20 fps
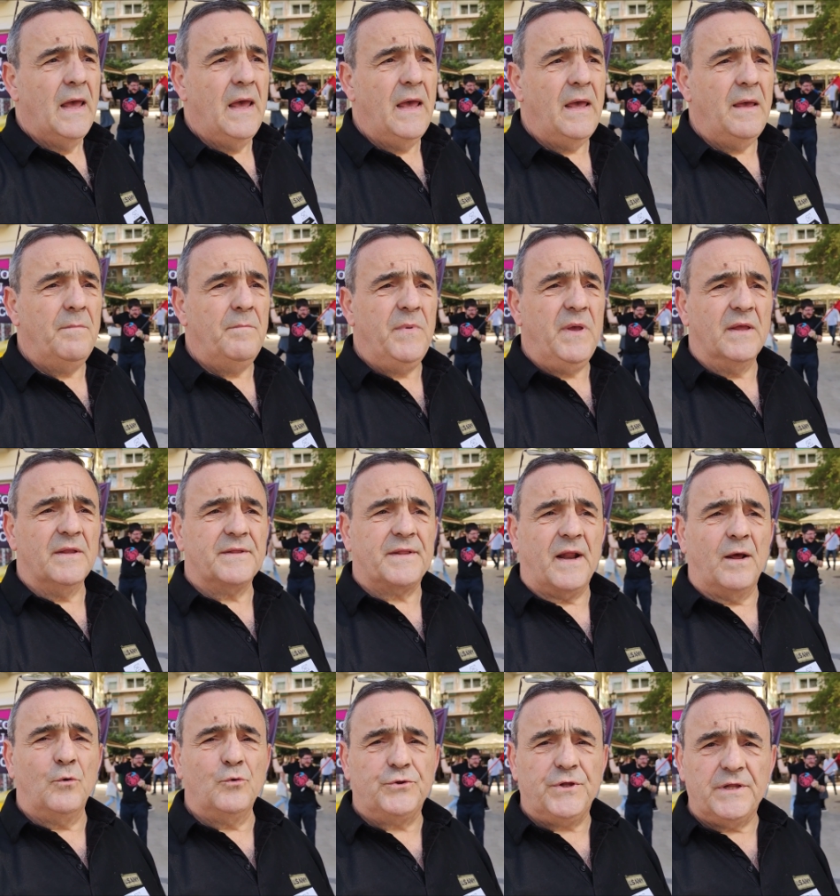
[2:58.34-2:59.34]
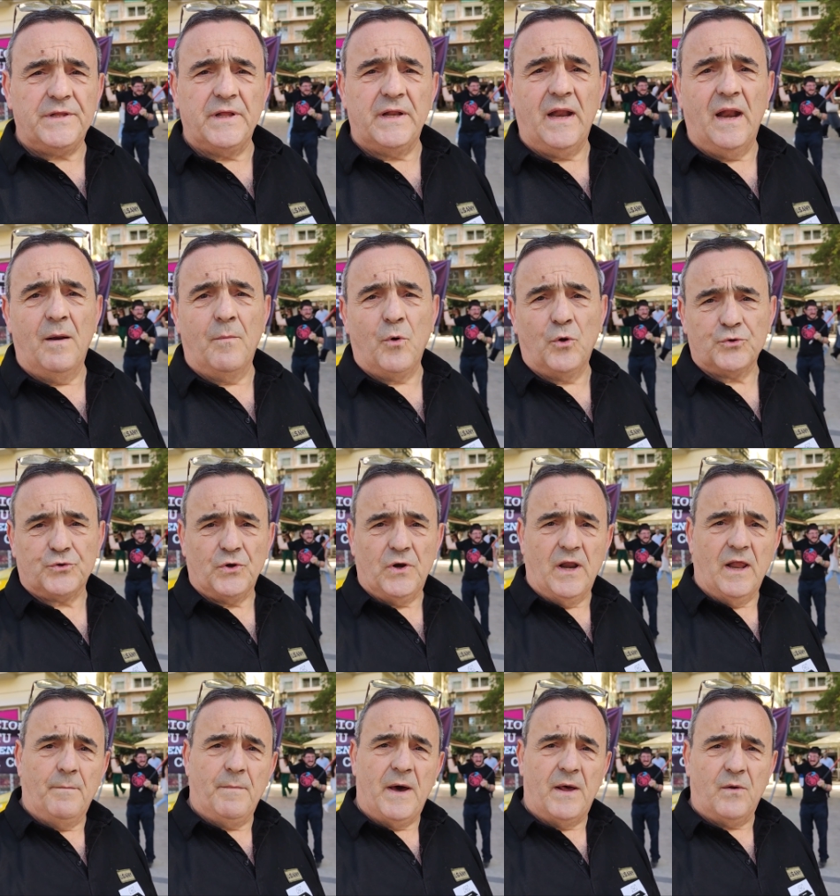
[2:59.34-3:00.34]
Eh, mientras usted tiene el voto
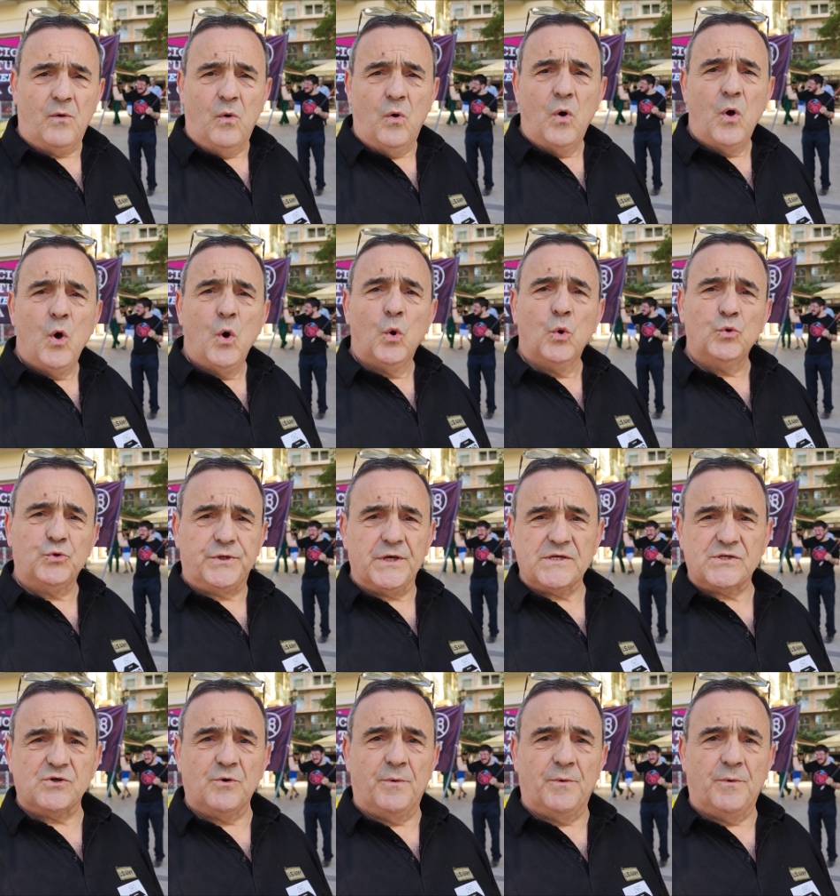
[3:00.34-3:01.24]
en la mano, usted es